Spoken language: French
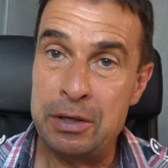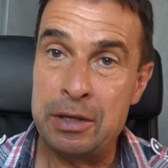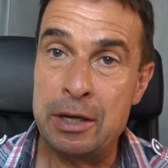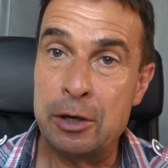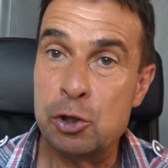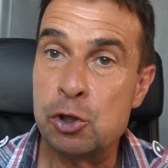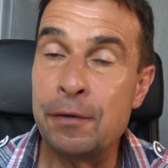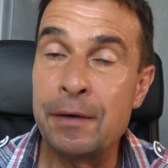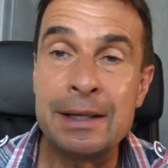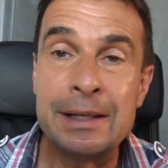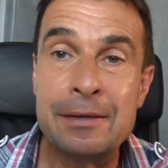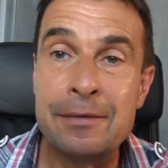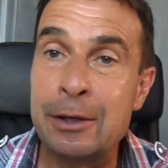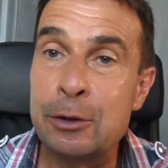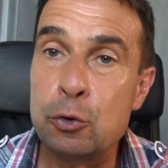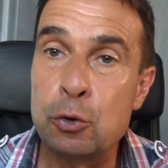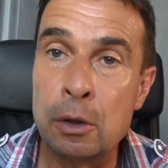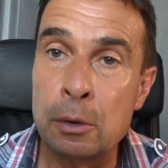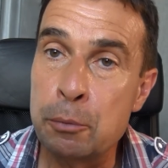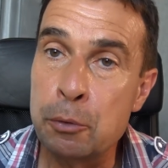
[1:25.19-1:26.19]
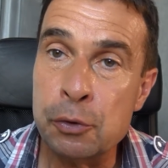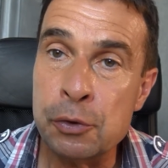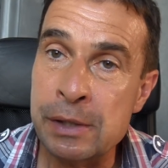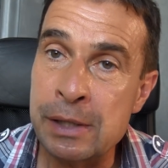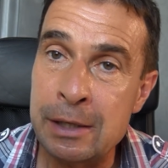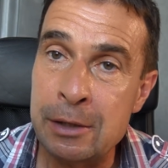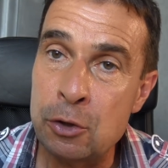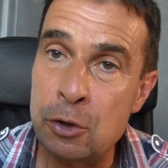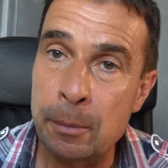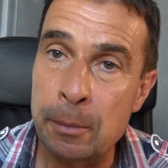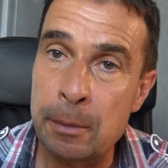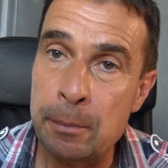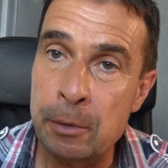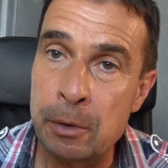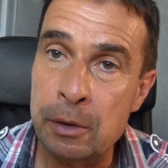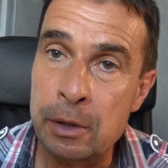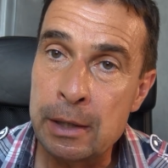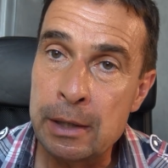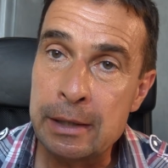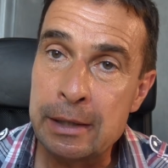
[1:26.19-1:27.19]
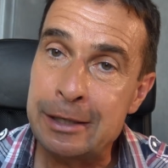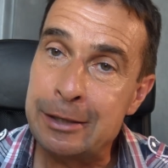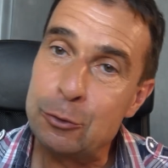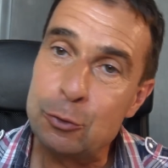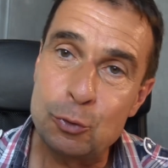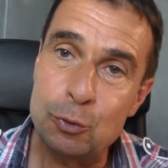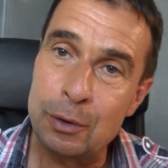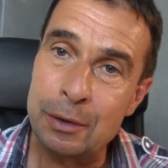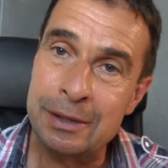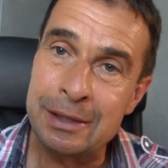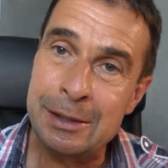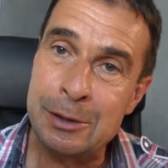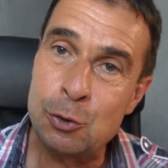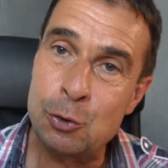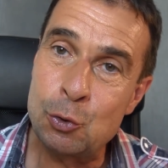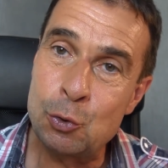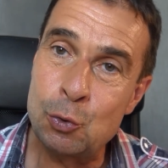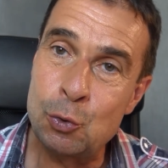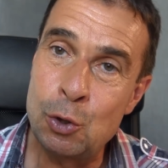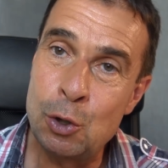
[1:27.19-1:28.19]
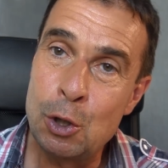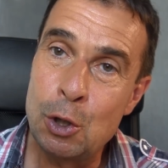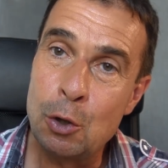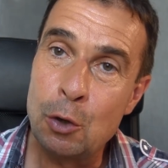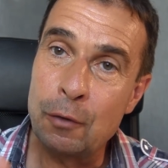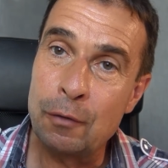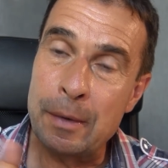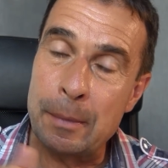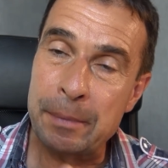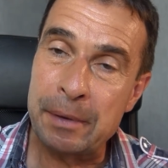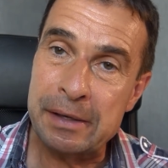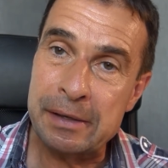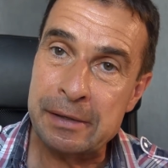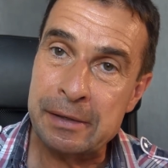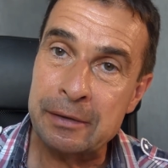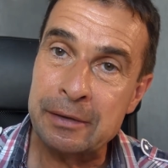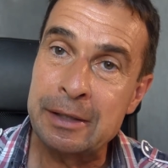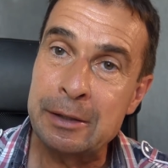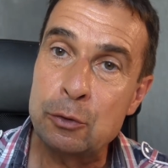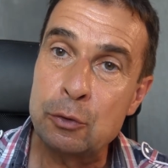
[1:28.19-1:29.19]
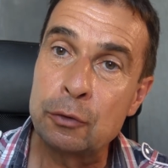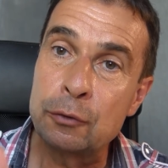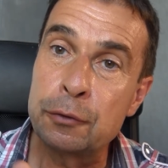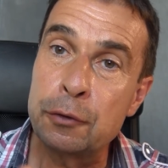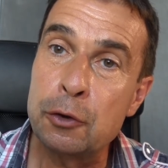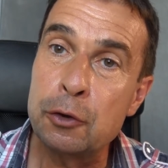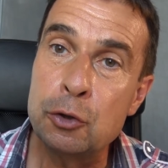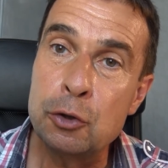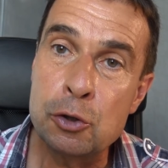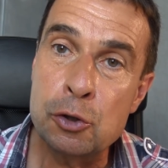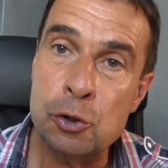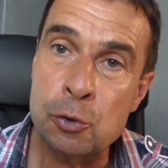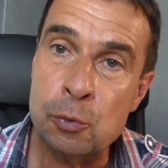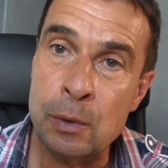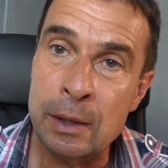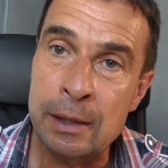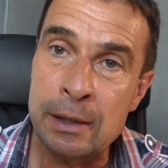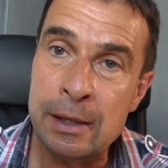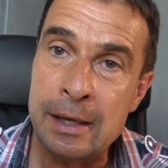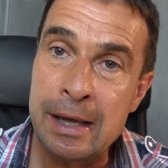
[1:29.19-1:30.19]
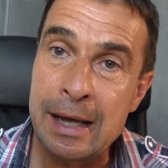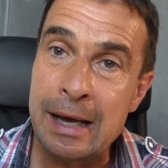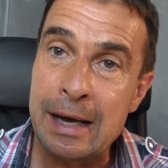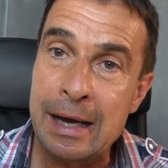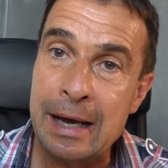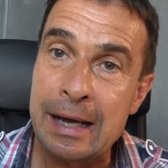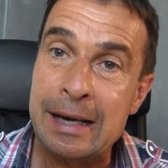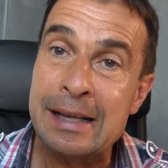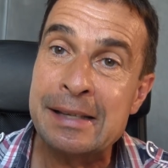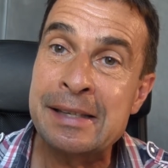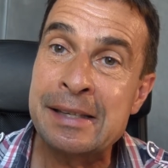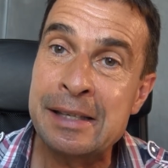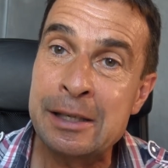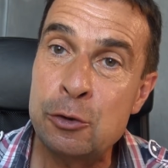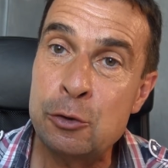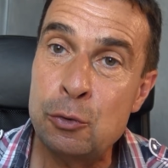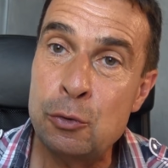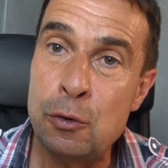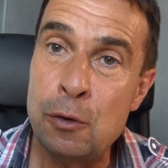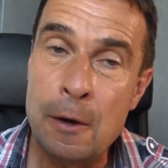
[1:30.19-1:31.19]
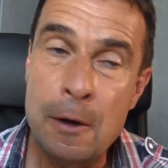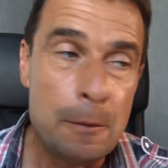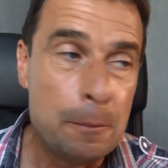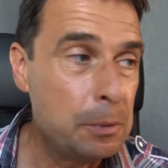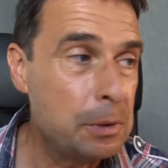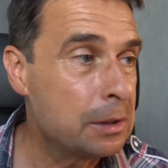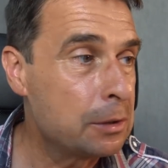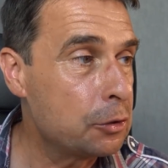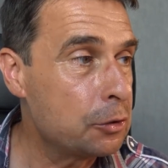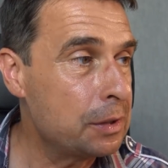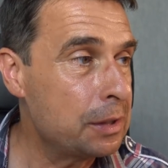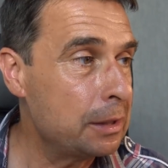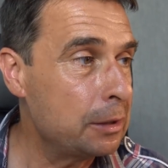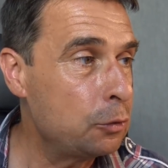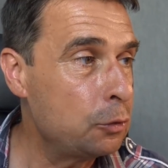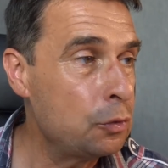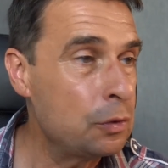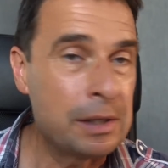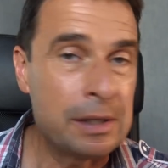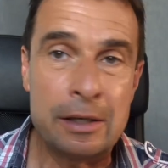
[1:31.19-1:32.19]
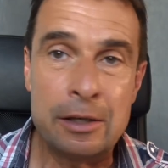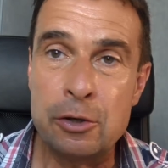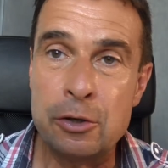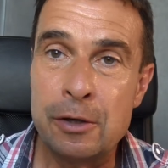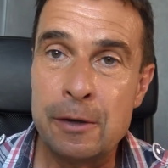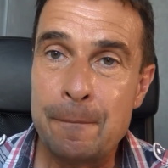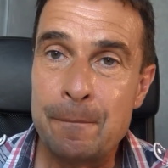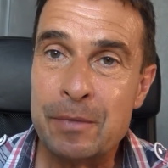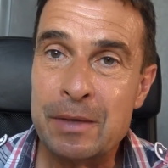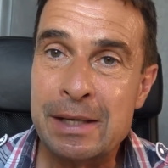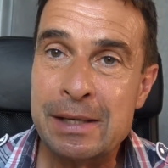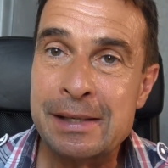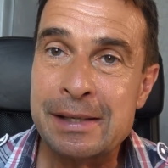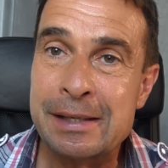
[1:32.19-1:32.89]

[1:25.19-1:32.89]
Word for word: Puis il y a un cheval qui va nous rembourser normalement, il nous doit des sous, on va présenter notre feuille de soins à la Sécu, puisque Sécu c'est le,